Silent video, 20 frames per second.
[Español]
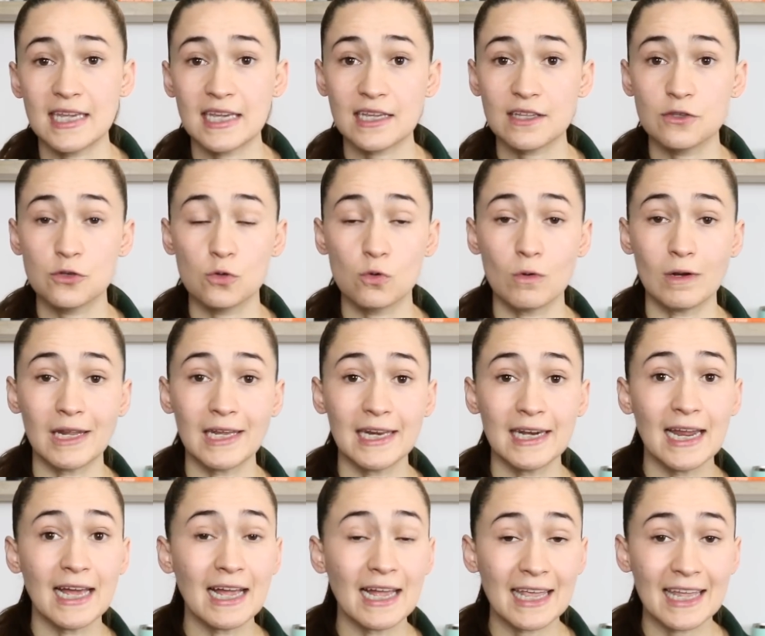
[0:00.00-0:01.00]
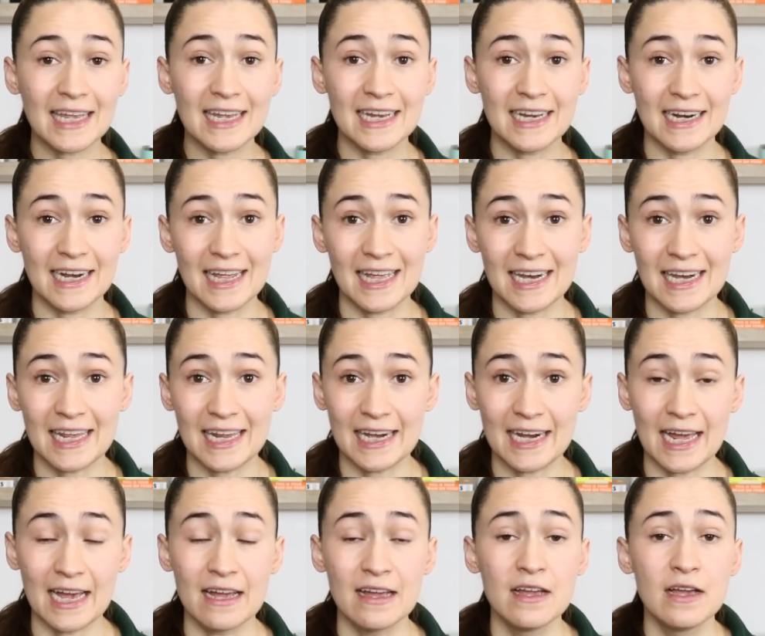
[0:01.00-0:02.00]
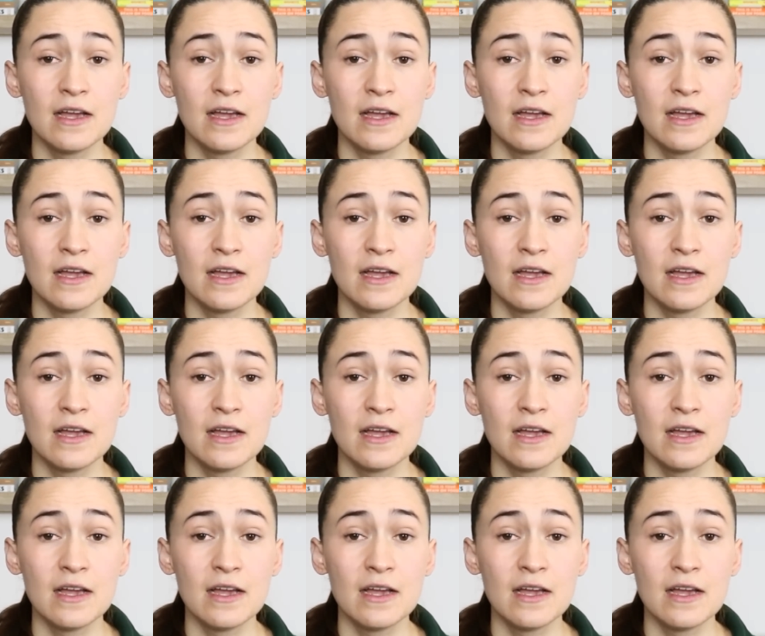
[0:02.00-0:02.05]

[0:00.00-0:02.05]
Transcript: insulina y grelina.